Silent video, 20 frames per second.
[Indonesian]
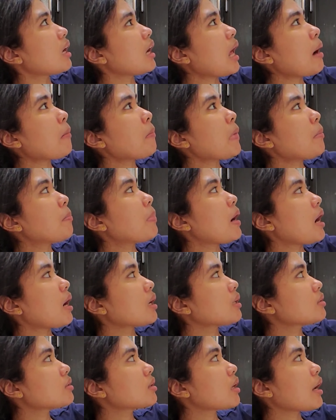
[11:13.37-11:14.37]
lama
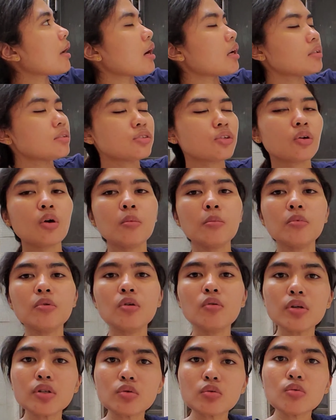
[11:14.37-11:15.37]
banget kayak
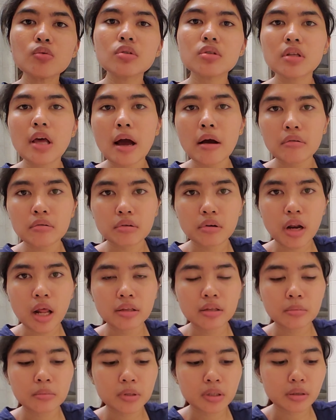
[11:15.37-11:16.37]
coromono wis usang
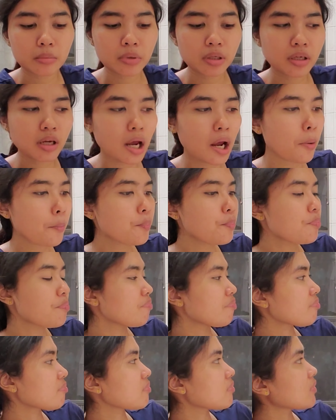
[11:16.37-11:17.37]
lah teman-teman ya
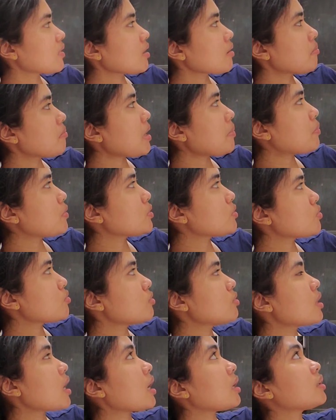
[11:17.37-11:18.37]
Pak Bos
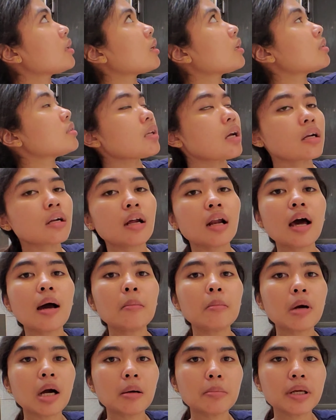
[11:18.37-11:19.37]
tuh udah ada rencana
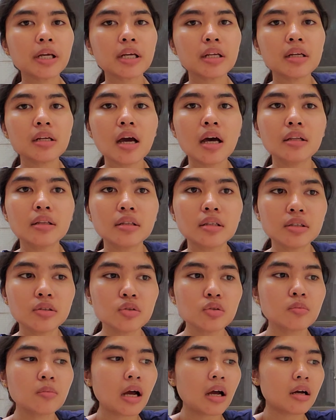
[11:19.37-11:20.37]
lama pengen ganti,
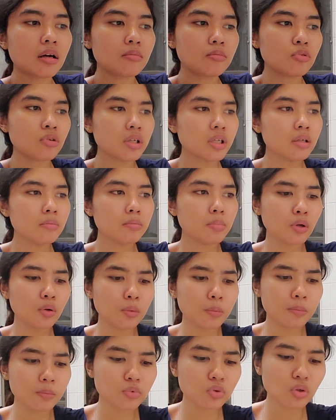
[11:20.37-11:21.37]
cuma mungkin
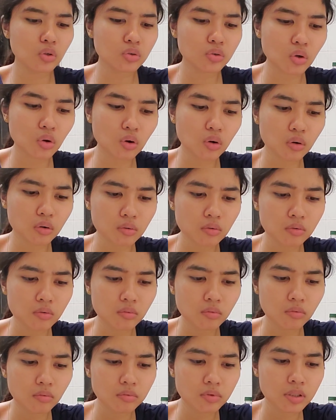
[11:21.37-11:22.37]
belum cocok
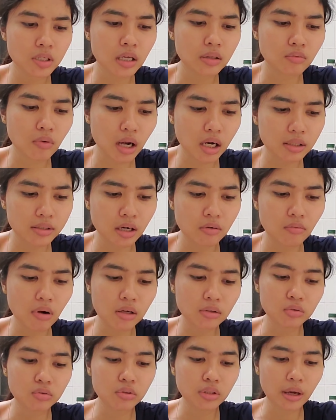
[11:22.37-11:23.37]
jadwal dan
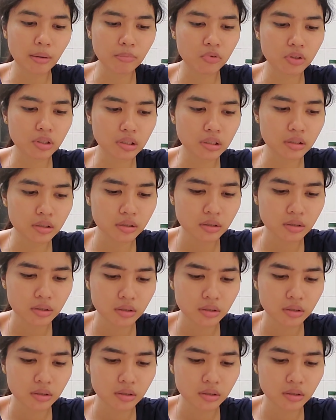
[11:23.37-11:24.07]
waktunya mungkin.